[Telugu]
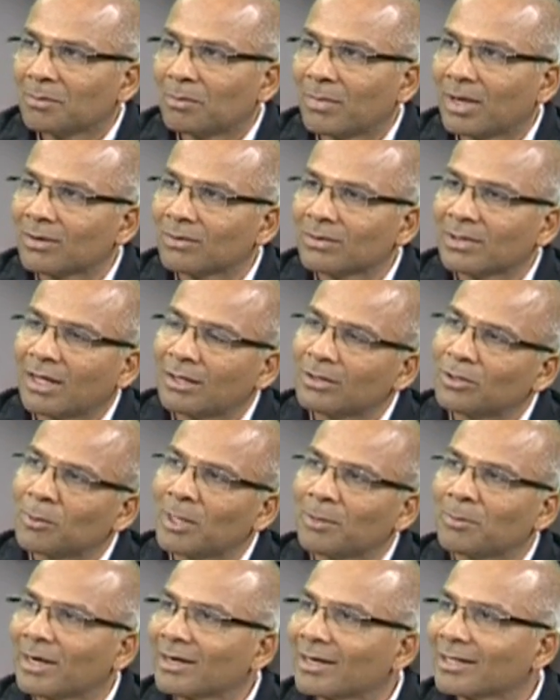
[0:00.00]
మనం
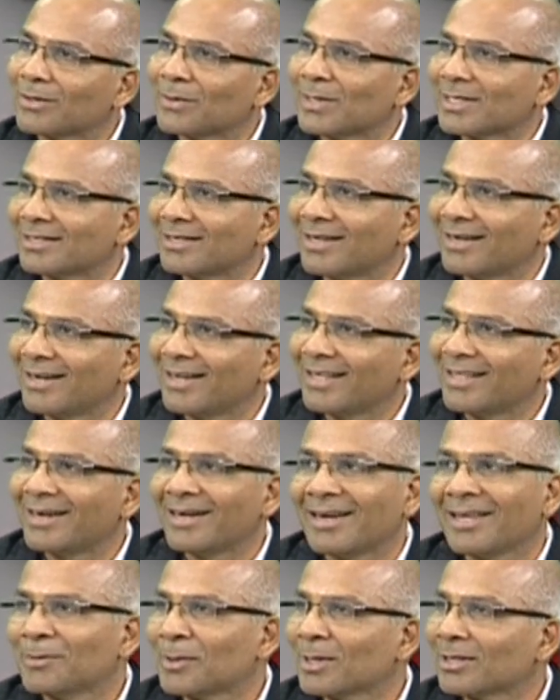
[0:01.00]
దాంతోపాటు పరిగెత్తవలసిందండి
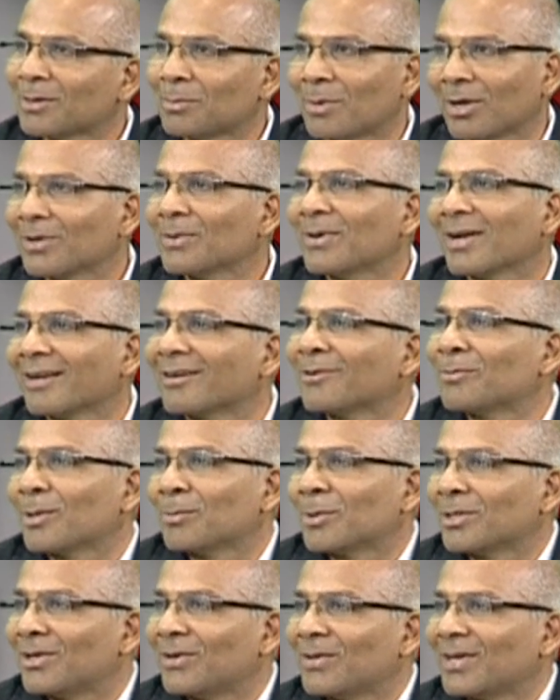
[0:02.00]
లేదంటే మాత్రం మనం కూడా
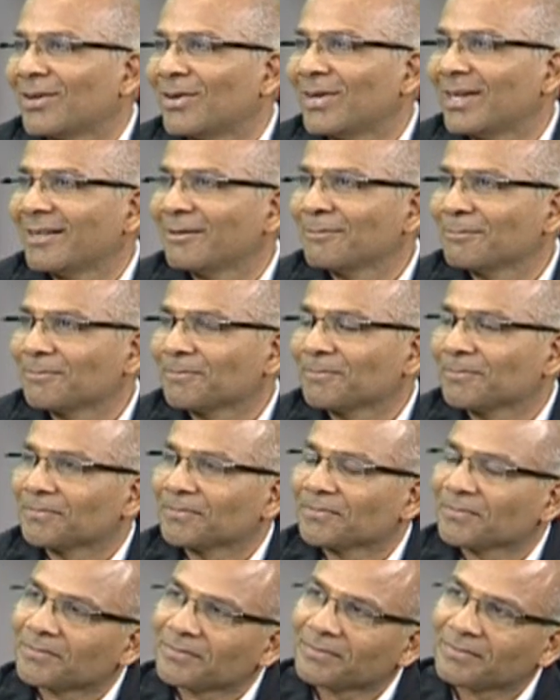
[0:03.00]
వెనకబడిపోతాం ఓకే అంటే